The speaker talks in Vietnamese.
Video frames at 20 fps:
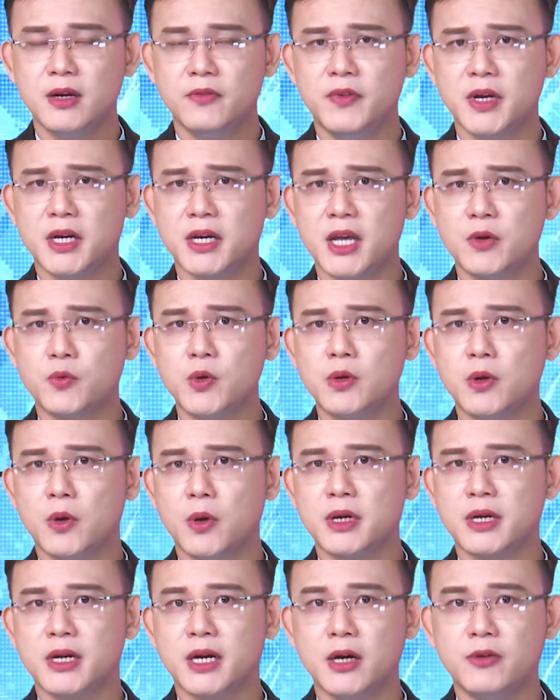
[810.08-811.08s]
Việc này Quốc
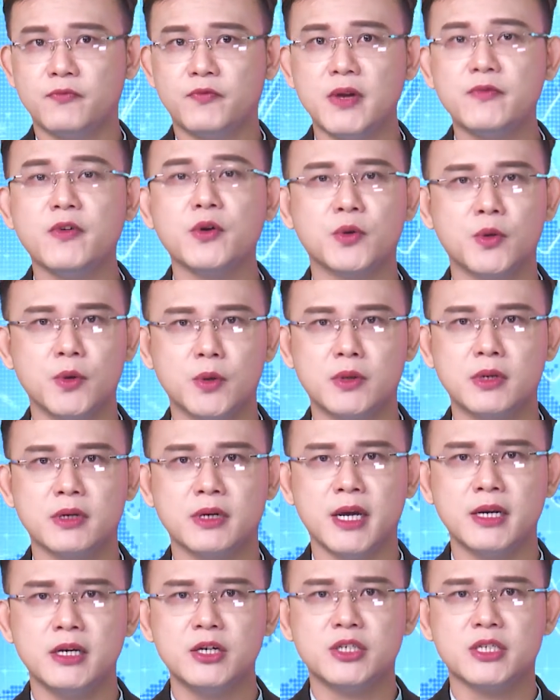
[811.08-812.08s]
hội cần phải vào cuộc
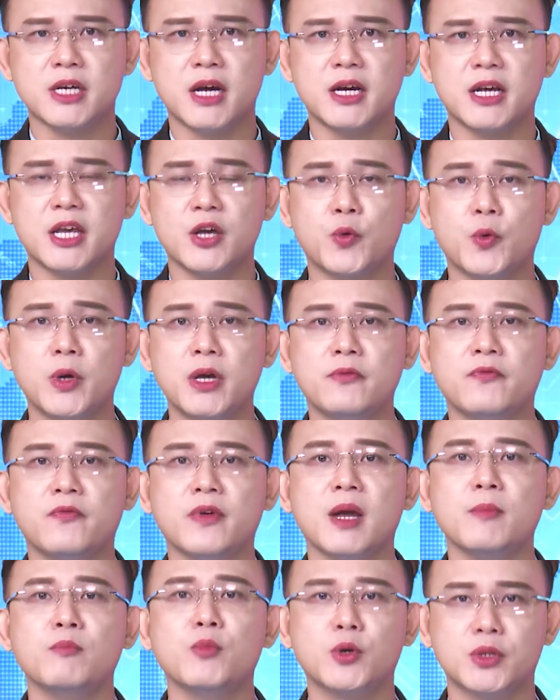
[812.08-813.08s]
để đưa ra nghị quyết
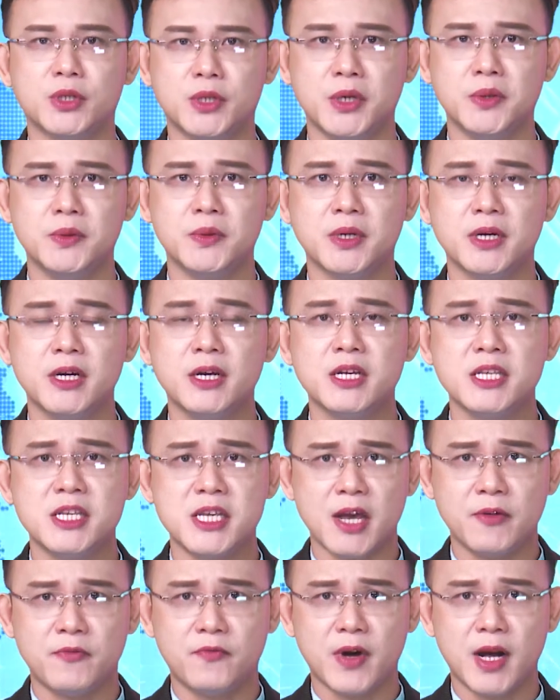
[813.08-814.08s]
về mục tiêu,
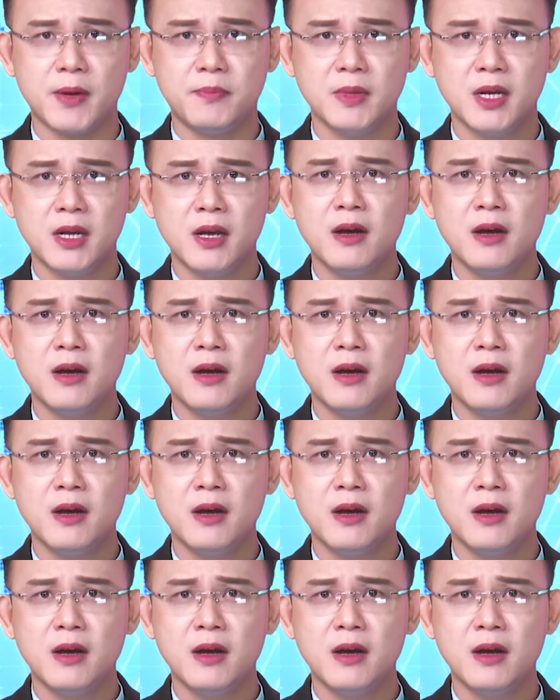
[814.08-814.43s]
giải pháp,